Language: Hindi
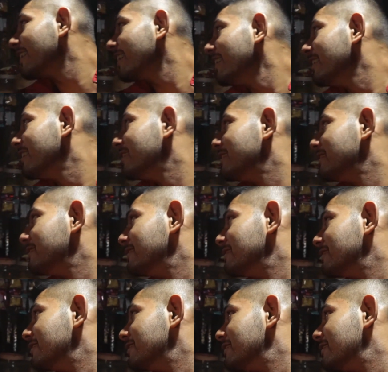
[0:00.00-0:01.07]
ये
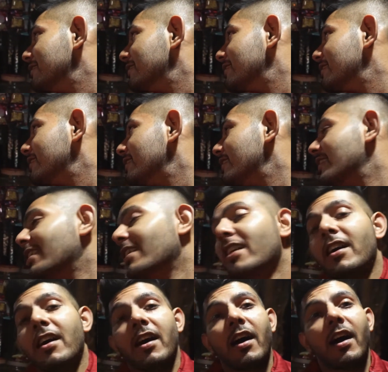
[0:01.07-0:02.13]
हापुड़
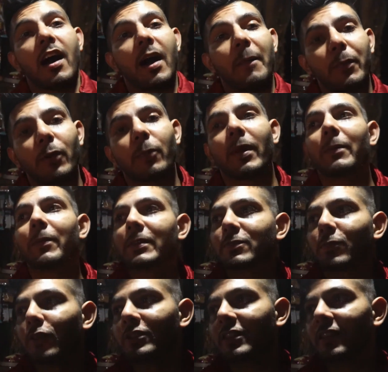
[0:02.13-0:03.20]
बाईपास हापुड़ बाईपास
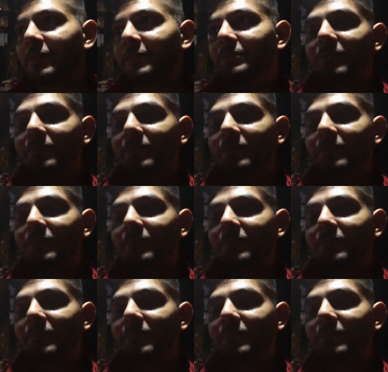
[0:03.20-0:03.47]
पहुंच गए